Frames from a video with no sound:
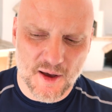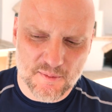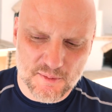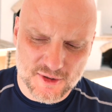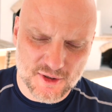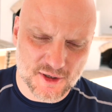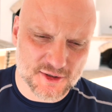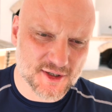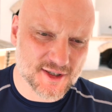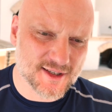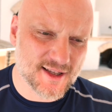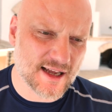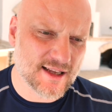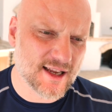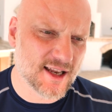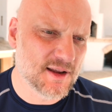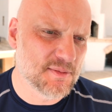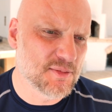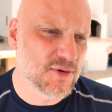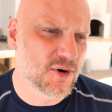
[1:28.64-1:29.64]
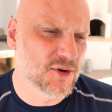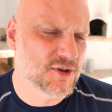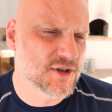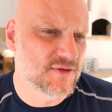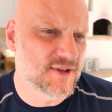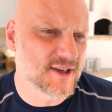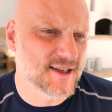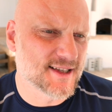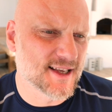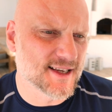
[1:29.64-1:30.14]
Moi drodzy, zdanie było
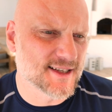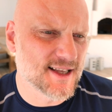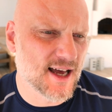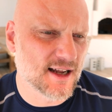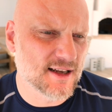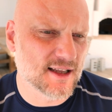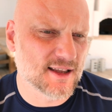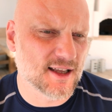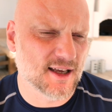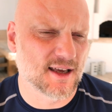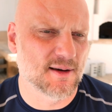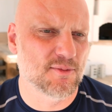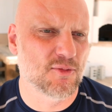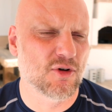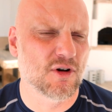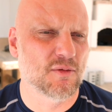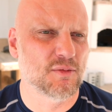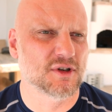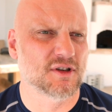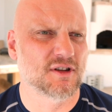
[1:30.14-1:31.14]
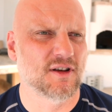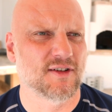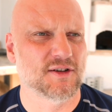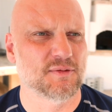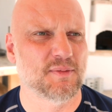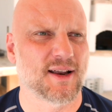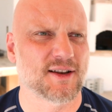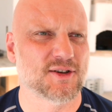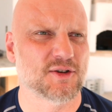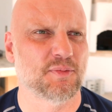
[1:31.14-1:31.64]
oczywiste, zdanie takie mogło być
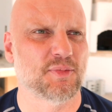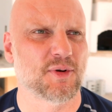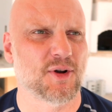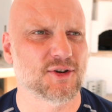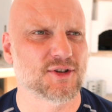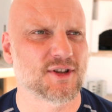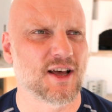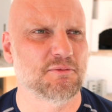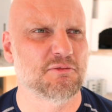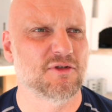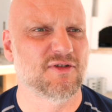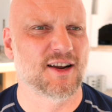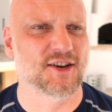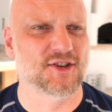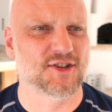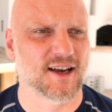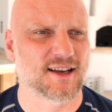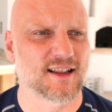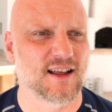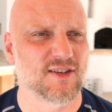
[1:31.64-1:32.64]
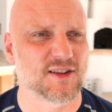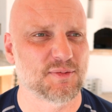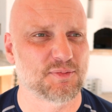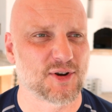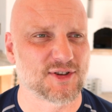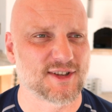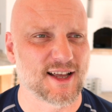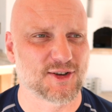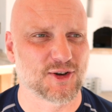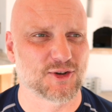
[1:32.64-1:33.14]
dawać bardzo proste, albo wręcz tak nawet
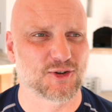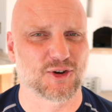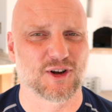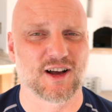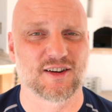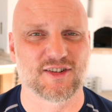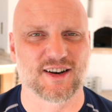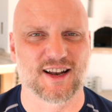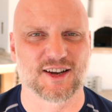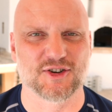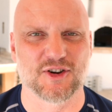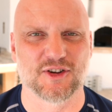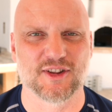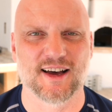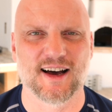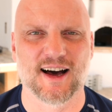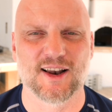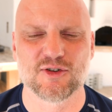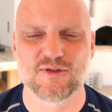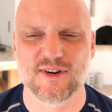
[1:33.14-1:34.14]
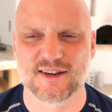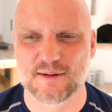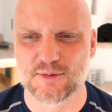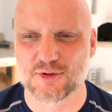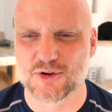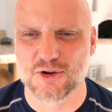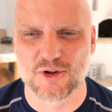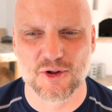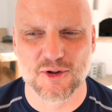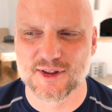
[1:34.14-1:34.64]
prostacko trochę wyrażone, ale
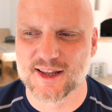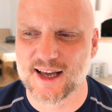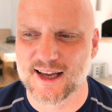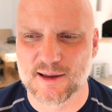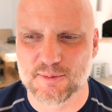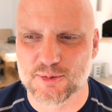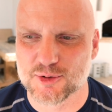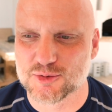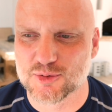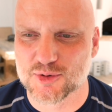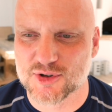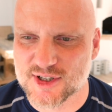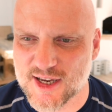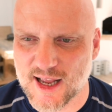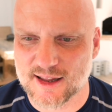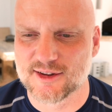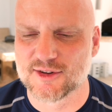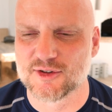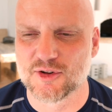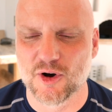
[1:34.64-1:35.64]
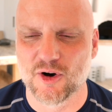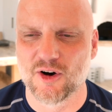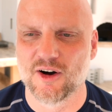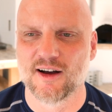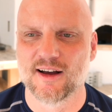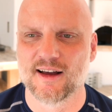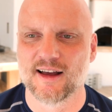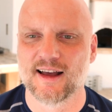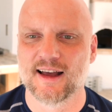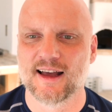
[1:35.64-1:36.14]
uważam, że ono oddaje po prostu sedno
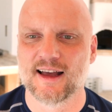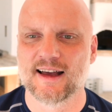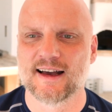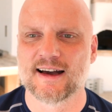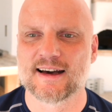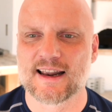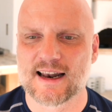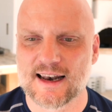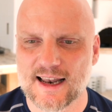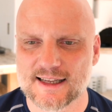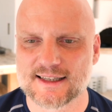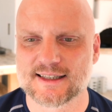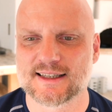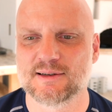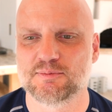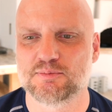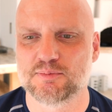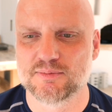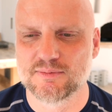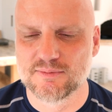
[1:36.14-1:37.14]
relacji